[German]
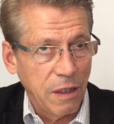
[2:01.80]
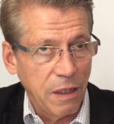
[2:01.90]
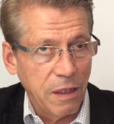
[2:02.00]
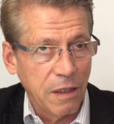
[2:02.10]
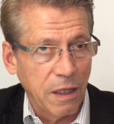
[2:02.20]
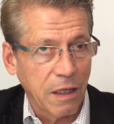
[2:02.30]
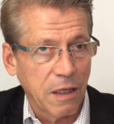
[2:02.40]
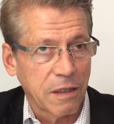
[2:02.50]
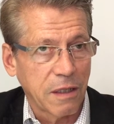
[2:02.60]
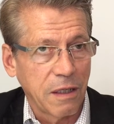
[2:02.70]
in der
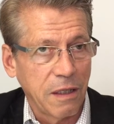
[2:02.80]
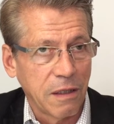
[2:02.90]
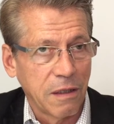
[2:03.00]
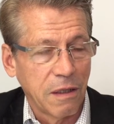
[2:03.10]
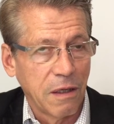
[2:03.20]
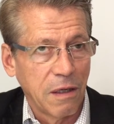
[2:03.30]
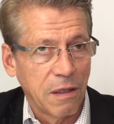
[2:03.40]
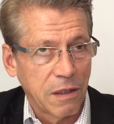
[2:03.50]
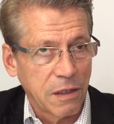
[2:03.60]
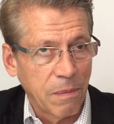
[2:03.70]
Kartei
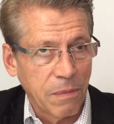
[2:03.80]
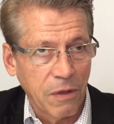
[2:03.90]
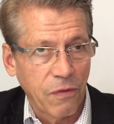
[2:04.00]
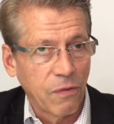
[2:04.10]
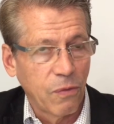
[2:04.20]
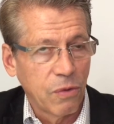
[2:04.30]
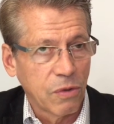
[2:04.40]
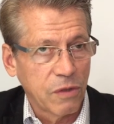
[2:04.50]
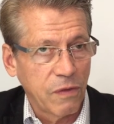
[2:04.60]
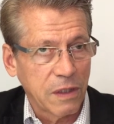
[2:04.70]
des Amtes für
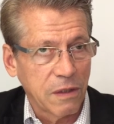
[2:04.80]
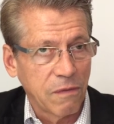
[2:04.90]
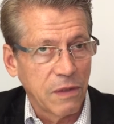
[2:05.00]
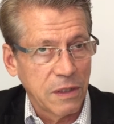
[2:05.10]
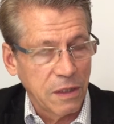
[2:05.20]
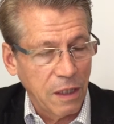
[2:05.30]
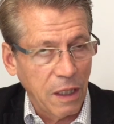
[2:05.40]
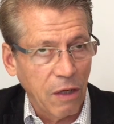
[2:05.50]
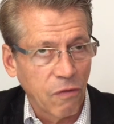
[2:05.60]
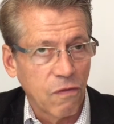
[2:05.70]
Wohnungswesen, wenn sie sich
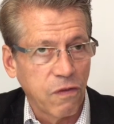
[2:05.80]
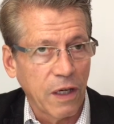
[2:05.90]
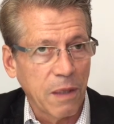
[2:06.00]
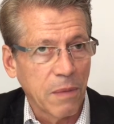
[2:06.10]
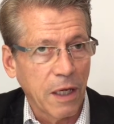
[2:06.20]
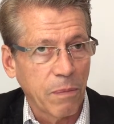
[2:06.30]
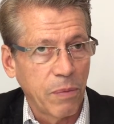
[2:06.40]
nicht auf dem freien Markt